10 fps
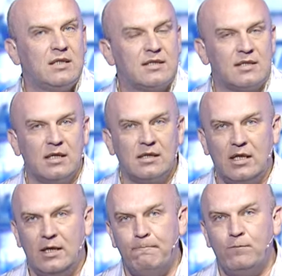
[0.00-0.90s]

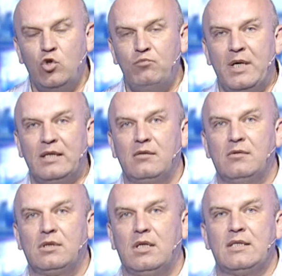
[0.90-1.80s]
оценки до
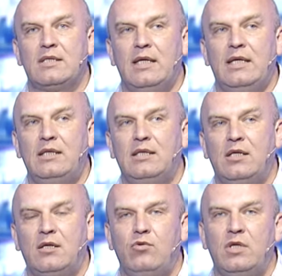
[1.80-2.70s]
пятого класса – это
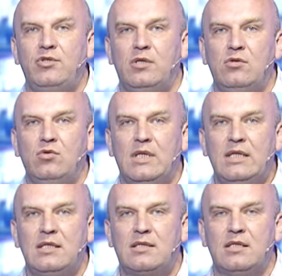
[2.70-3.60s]
такой очередной
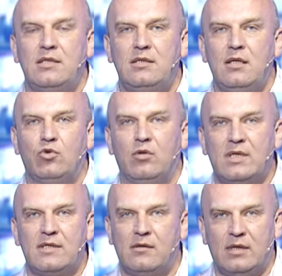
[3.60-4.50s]
наезд на систему
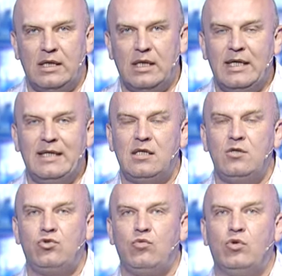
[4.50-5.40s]
образования. Это
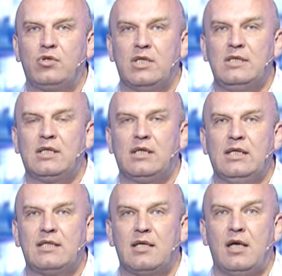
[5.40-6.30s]
еще большая
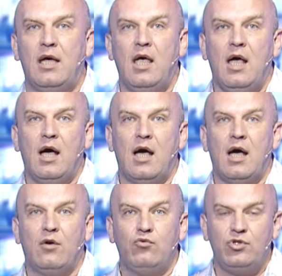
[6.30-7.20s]
деградация
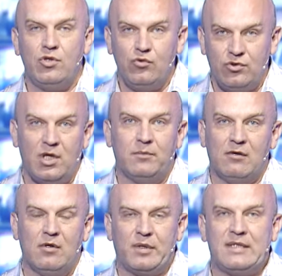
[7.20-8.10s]
а, уч
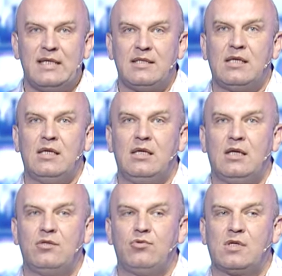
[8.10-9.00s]
учебного процесса. И я
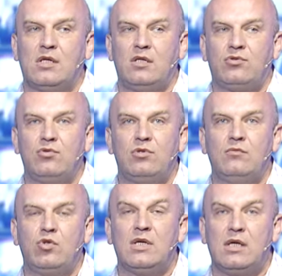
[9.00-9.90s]
хочу сказать, что очень
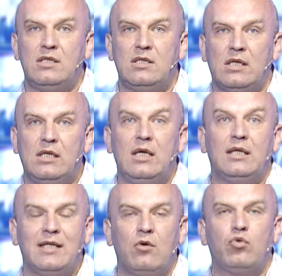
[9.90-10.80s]
многие родители
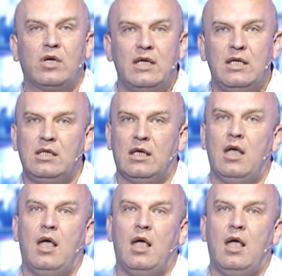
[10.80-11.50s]
на Украине